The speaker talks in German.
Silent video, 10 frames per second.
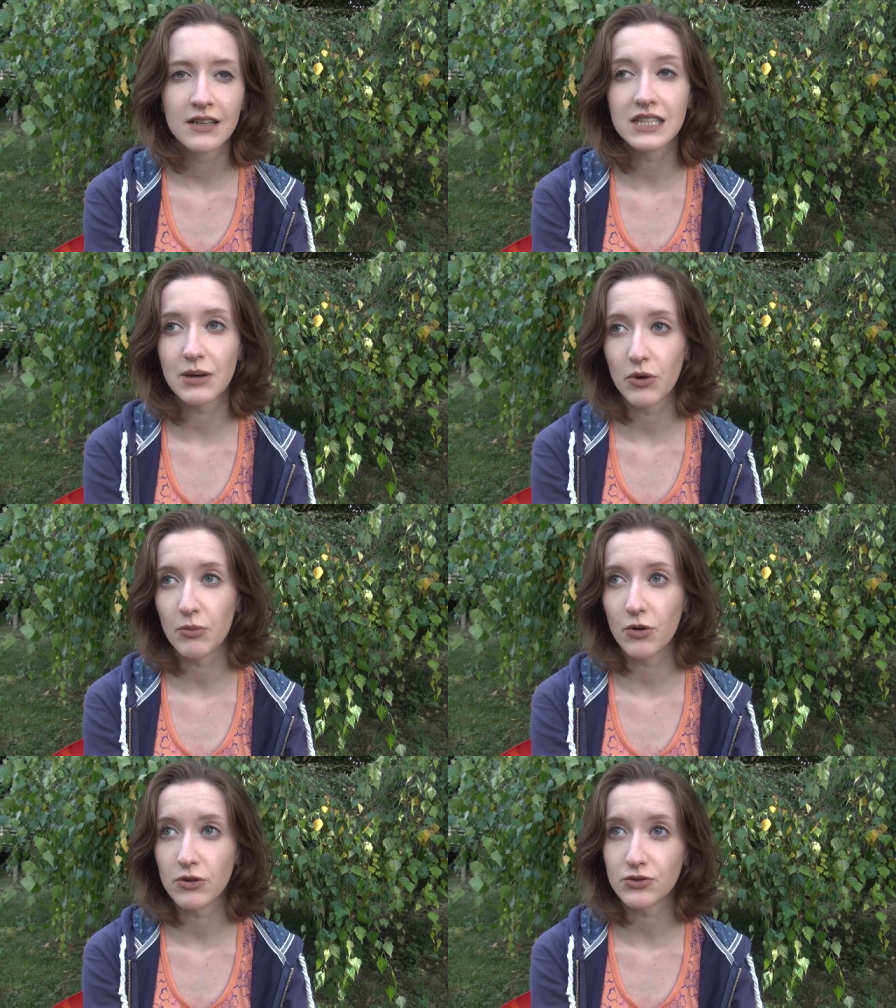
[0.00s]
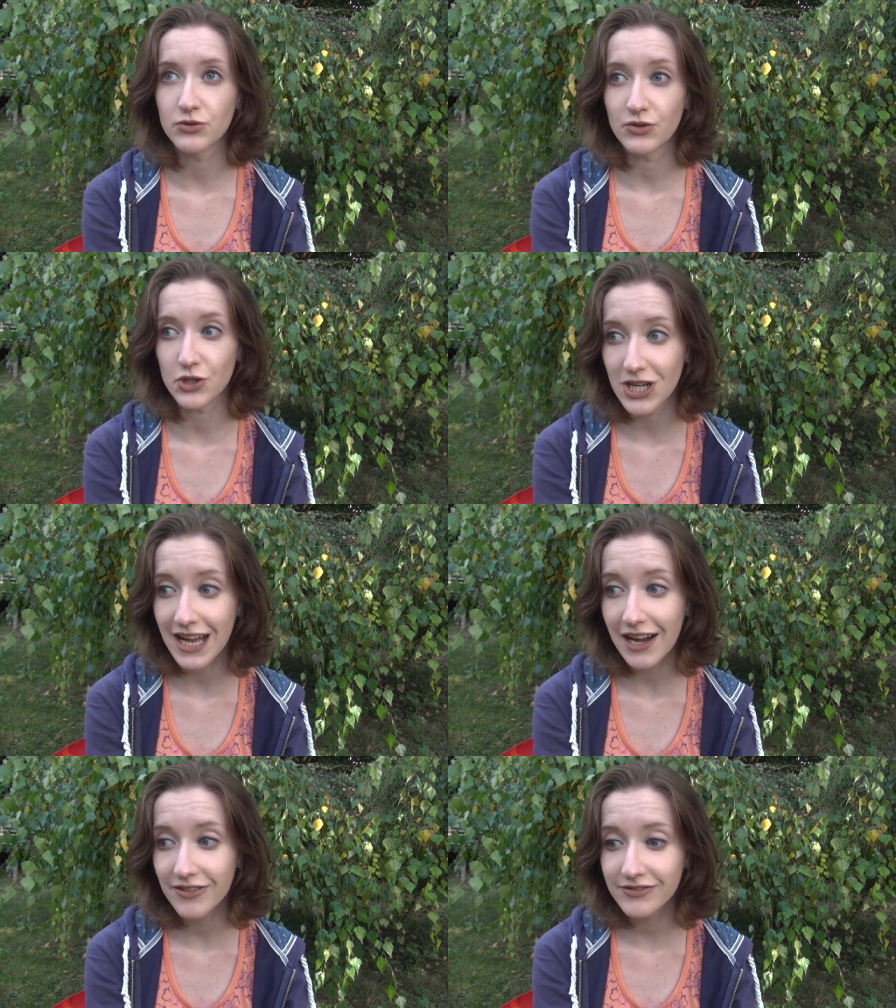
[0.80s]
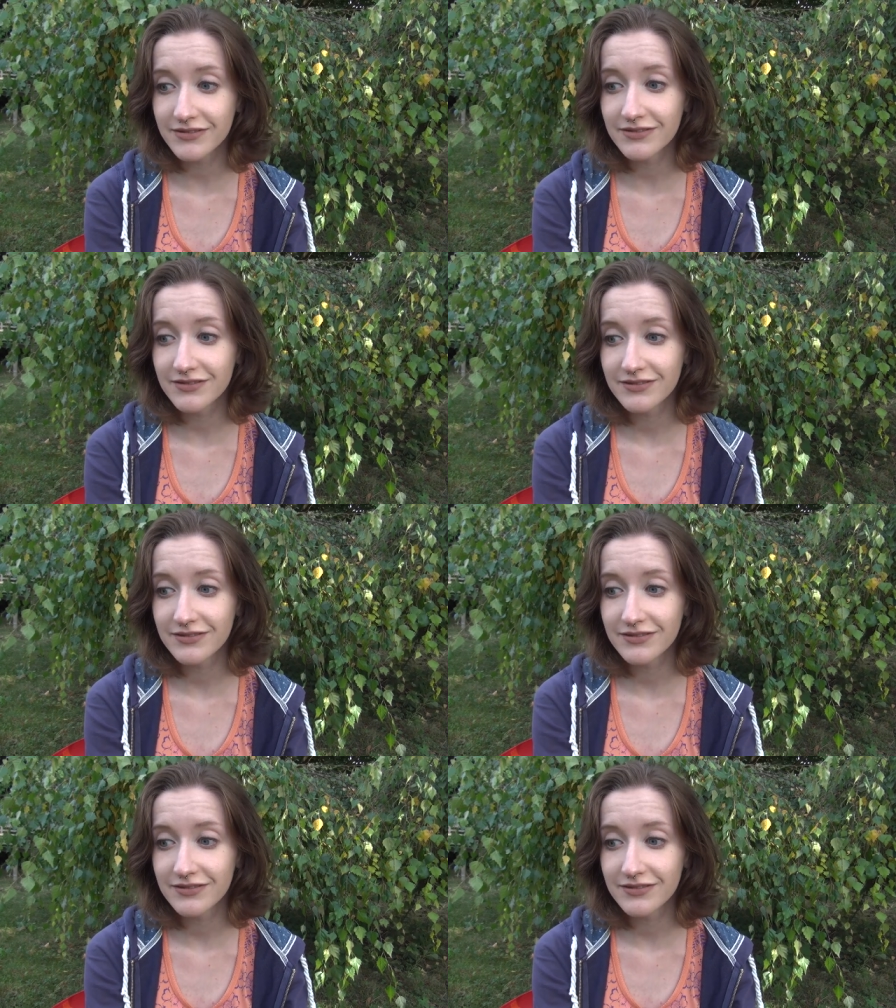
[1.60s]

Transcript: Ich habe heute Morgen schon verschlafen.